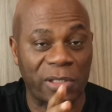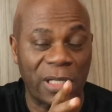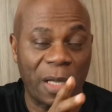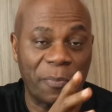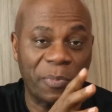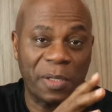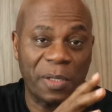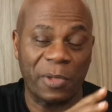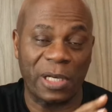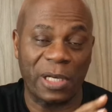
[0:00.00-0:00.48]
que
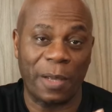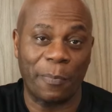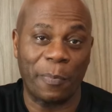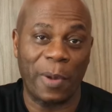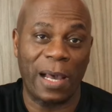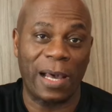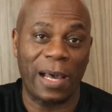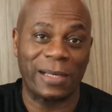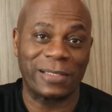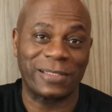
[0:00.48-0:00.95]
na primeira
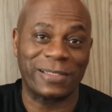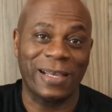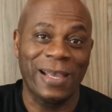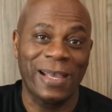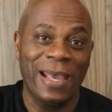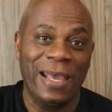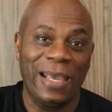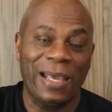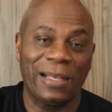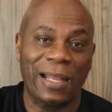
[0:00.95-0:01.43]
parte
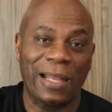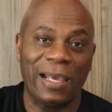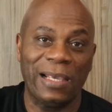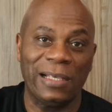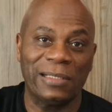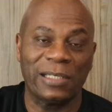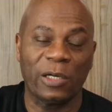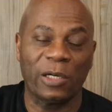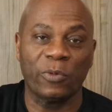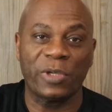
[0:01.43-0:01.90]
ela
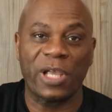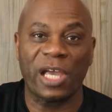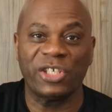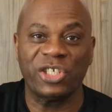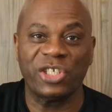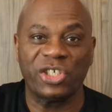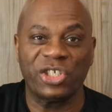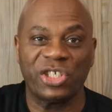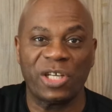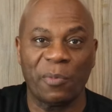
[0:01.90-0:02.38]
entra no que
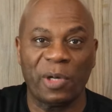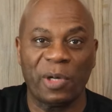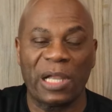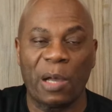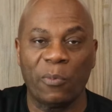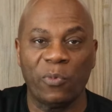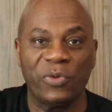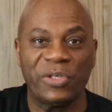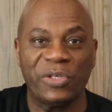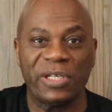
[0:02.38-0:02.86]
a gente chama
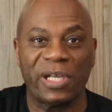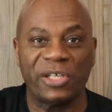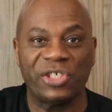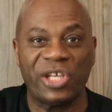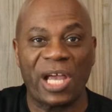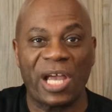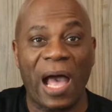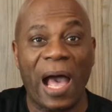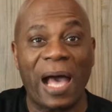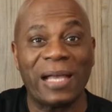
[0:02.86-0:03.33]
na música
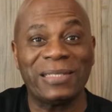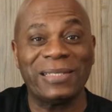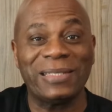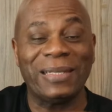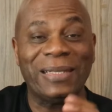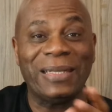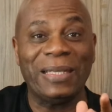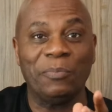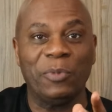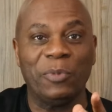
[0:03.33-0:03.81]
de
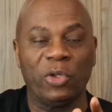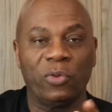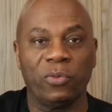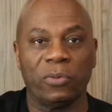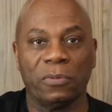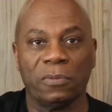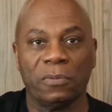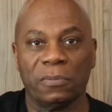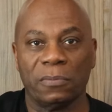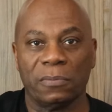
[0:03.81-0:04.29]
ad
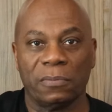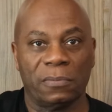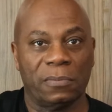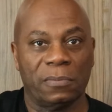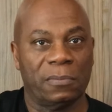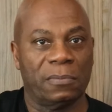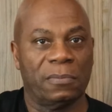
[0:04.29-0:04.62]
libitum